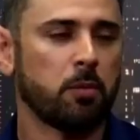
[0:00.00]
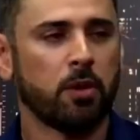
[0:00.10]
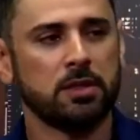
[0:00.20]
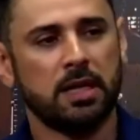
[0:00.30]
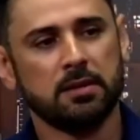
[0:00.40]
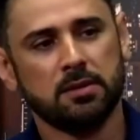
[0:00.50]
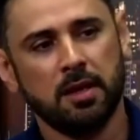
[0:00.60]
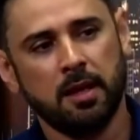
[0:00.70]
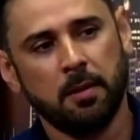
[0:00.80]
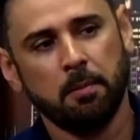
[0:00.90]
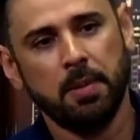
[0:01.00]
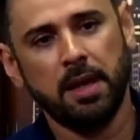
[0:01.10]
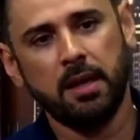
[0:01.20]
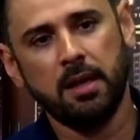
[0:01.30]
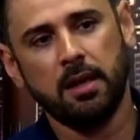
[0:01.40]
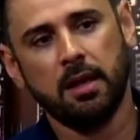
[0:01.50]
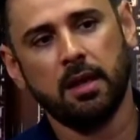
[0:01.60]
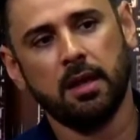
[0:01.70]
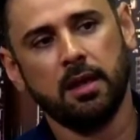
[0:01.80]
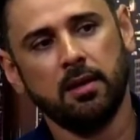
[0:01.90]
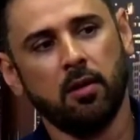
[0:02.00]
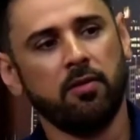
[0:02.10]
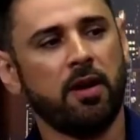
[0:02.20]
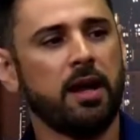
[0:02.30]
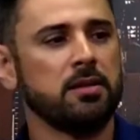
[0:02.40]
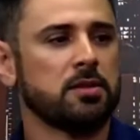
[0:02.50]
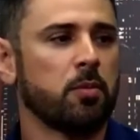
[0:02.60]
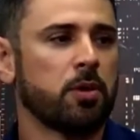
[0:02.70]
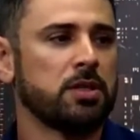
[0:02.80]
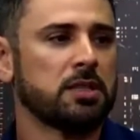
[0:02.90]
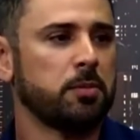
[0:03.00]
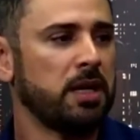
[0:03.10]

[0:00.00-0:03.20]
são projetos bem é, inovados, são ousados.